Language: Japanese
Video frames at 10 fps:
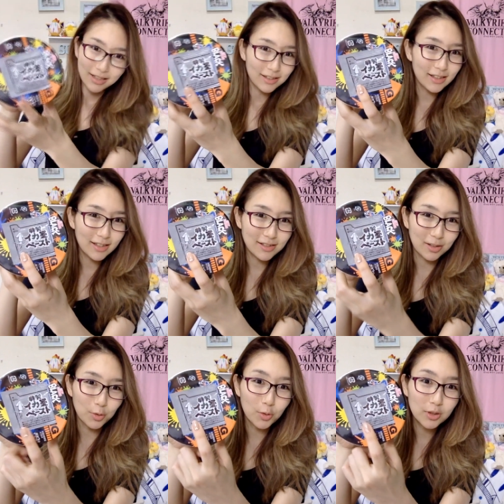でです
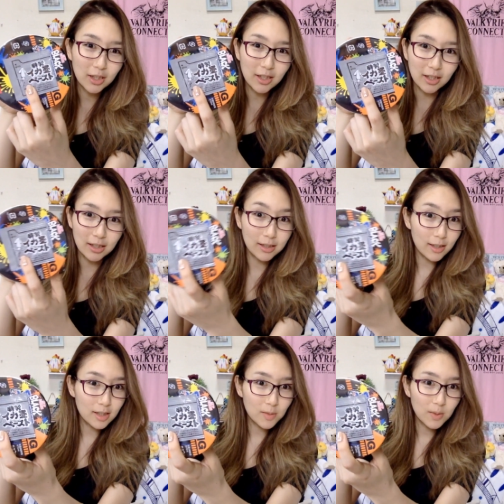ね、ここに
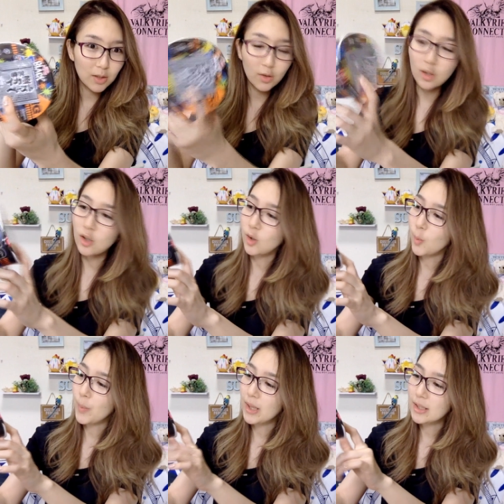イカスミの
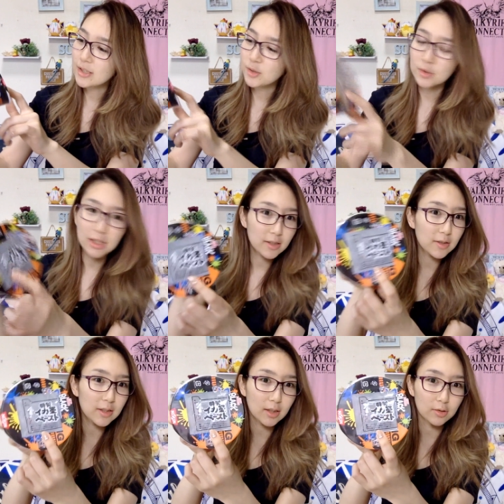ペーストが
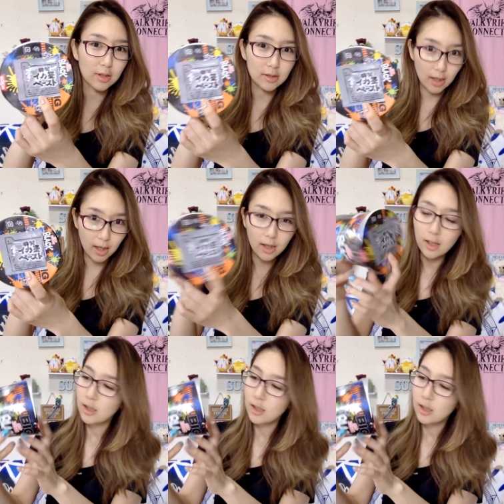ついてるんですね。